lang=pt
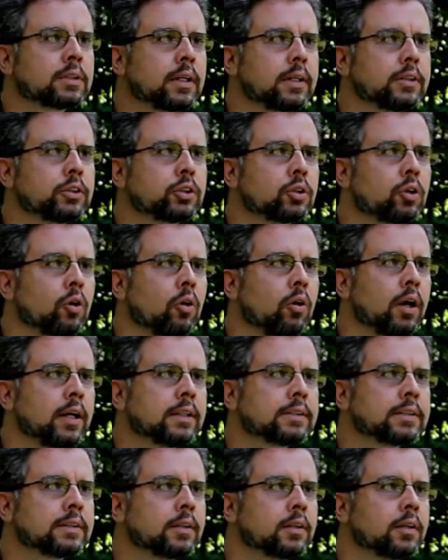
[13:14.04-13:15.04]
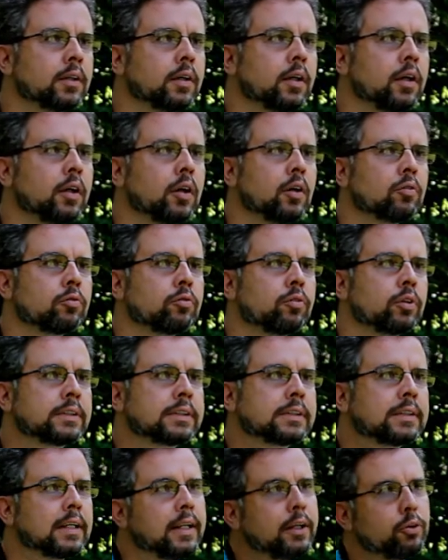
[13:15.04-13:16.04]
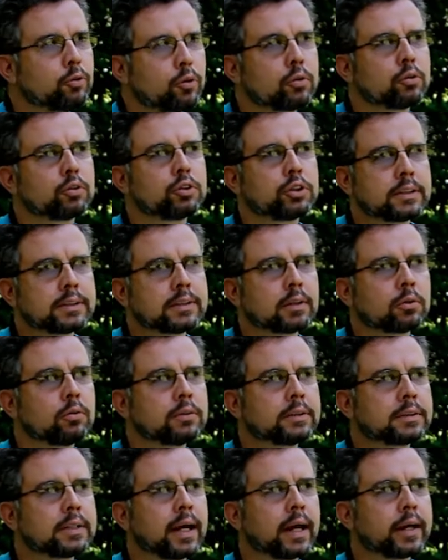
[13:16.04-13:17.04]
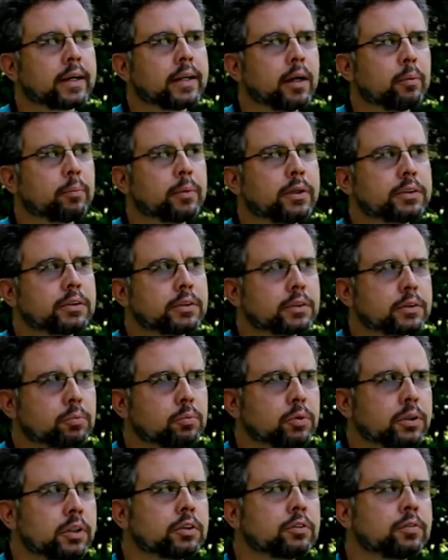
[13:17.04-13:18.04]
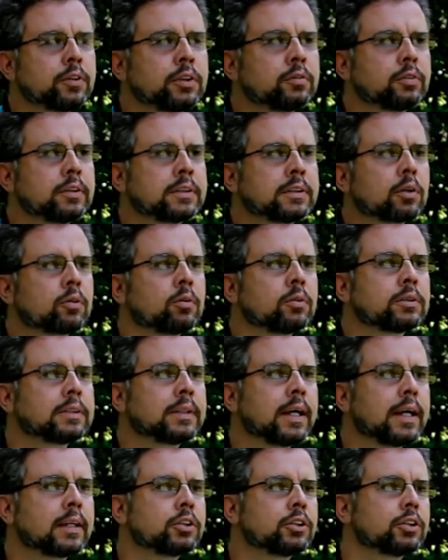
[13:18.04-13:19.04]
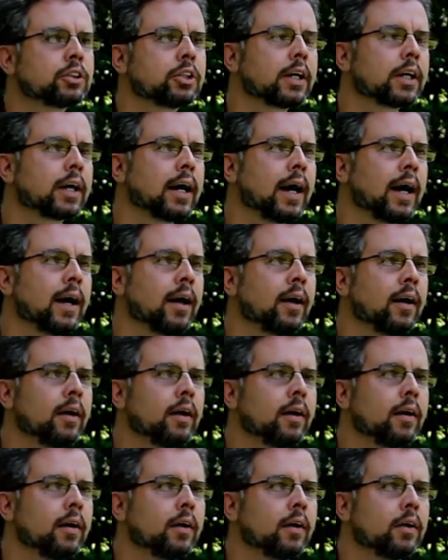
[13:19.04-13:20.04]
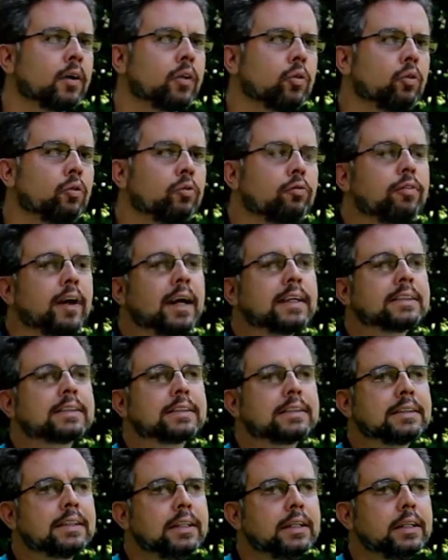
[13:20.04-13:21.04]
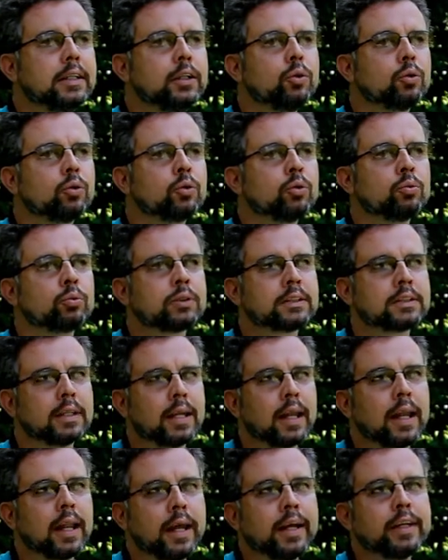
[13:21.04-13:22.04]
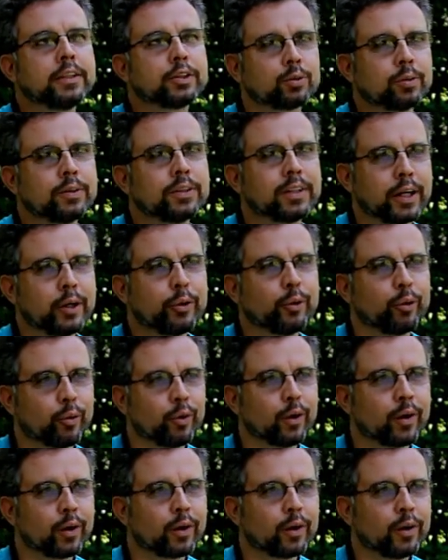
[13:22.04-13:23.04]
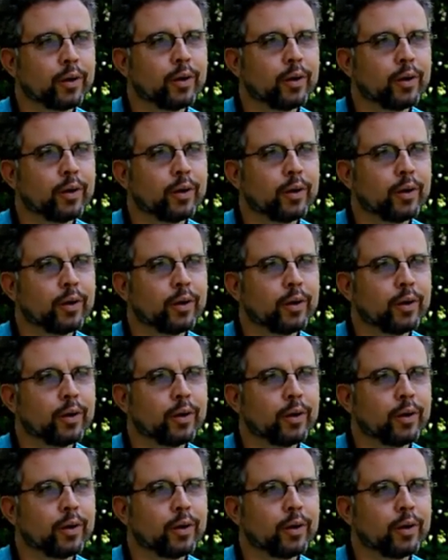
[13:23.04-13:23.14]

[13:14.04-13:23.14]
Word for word: silenciosa, você nem todo dia você consegue, né? Mas muitas vezes você consegue chegar num vazio, num silêncio interior,